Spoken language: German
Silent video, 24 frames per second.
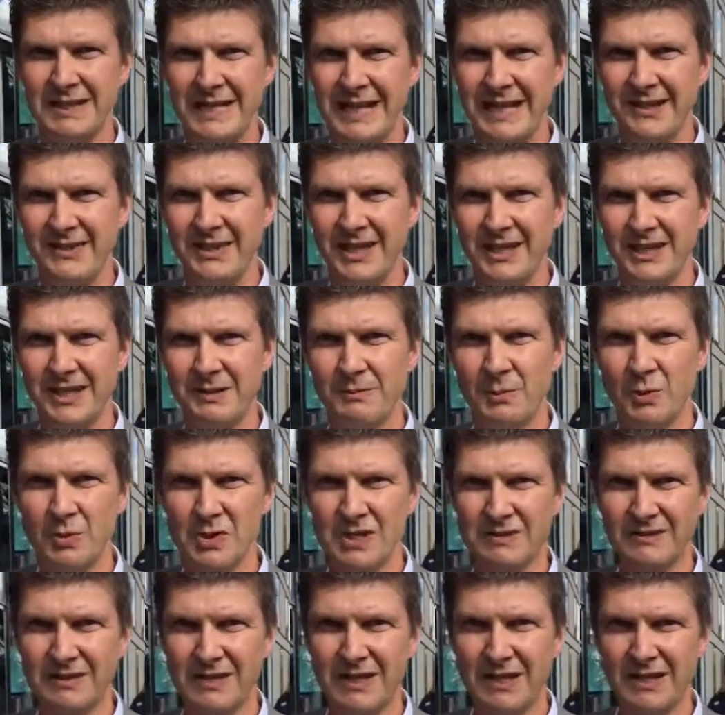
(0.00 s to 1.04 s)
dann eine
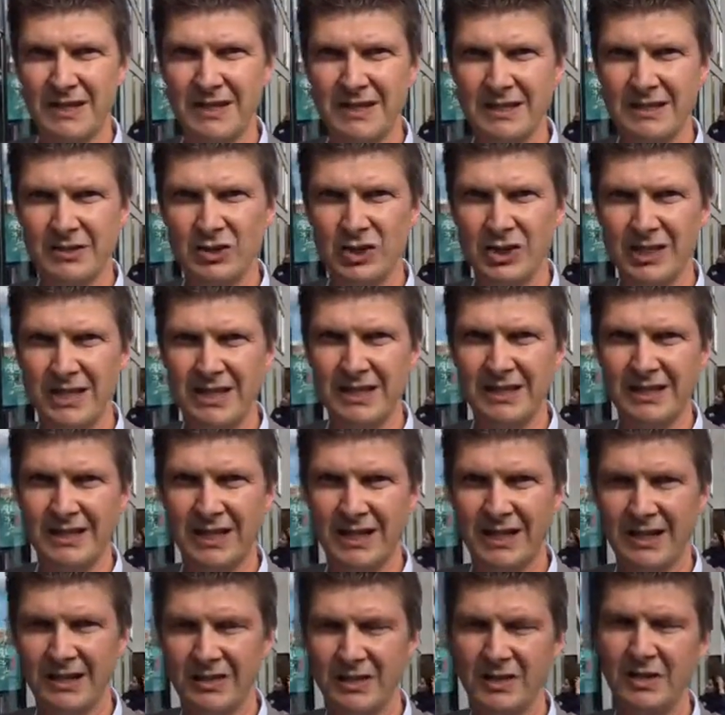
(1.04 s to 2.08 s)
MOOC-Strategie entstehen
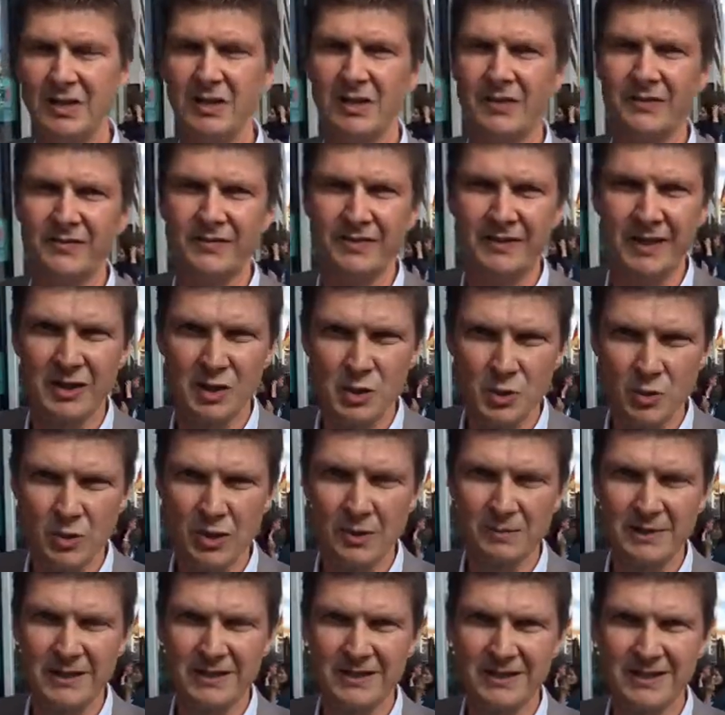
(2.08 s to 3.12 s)
kann. Dazu
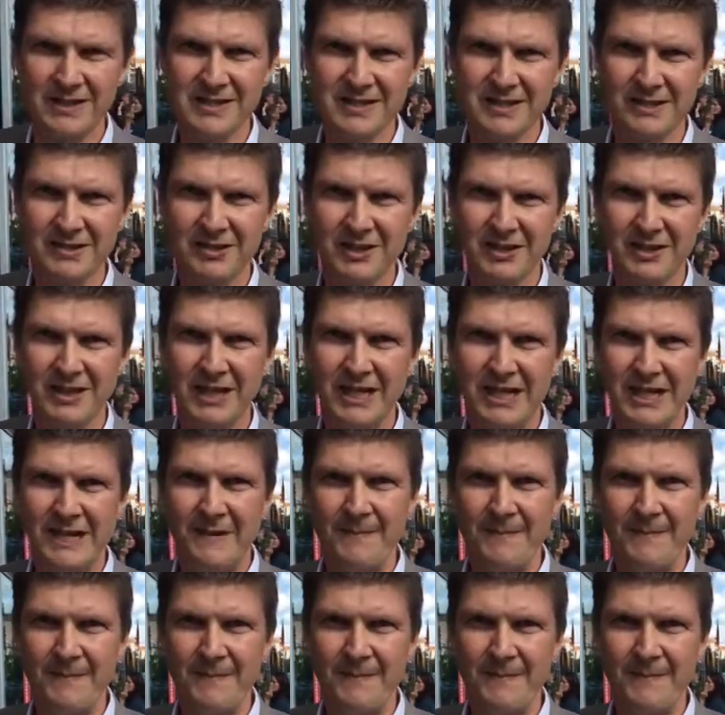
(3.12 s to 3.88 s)
kommt allerdings auch noch,